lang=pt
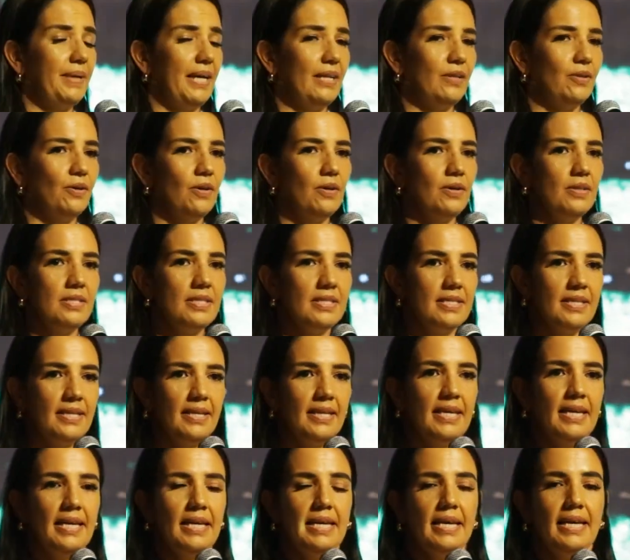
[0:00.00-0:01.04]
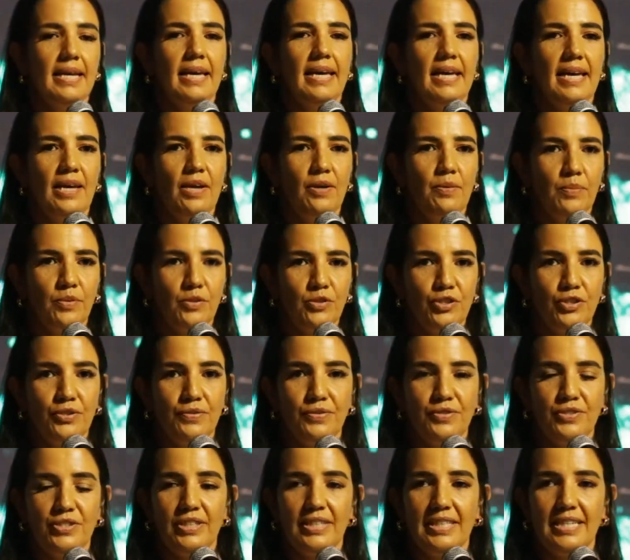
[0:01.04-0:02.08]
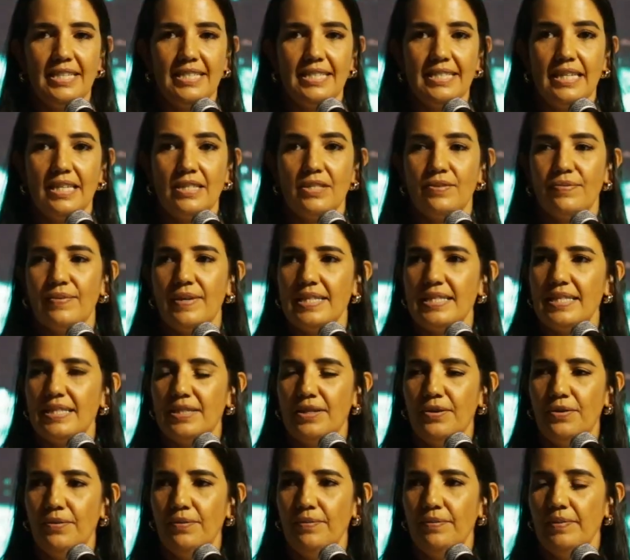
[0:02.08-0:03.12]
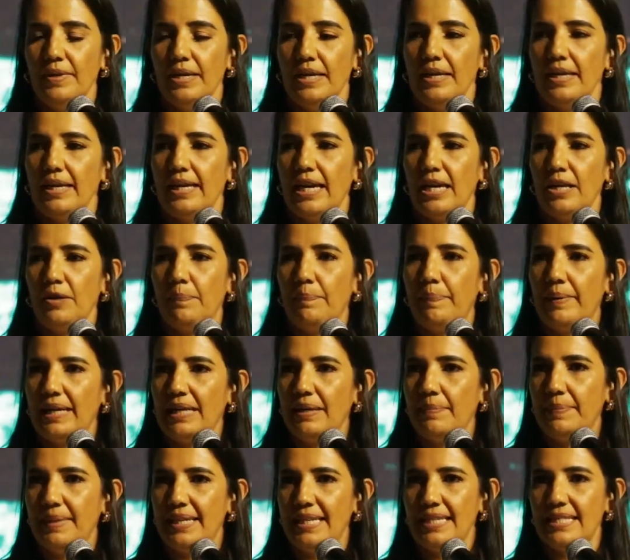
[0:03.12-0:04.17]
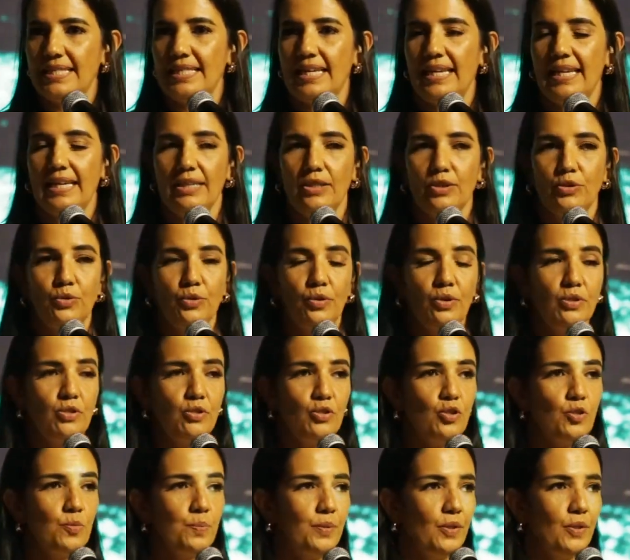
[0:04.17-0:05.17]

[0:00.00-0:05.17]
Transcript: Para nós, é um motivo de grande satisfação. Quero parabenizar a todos os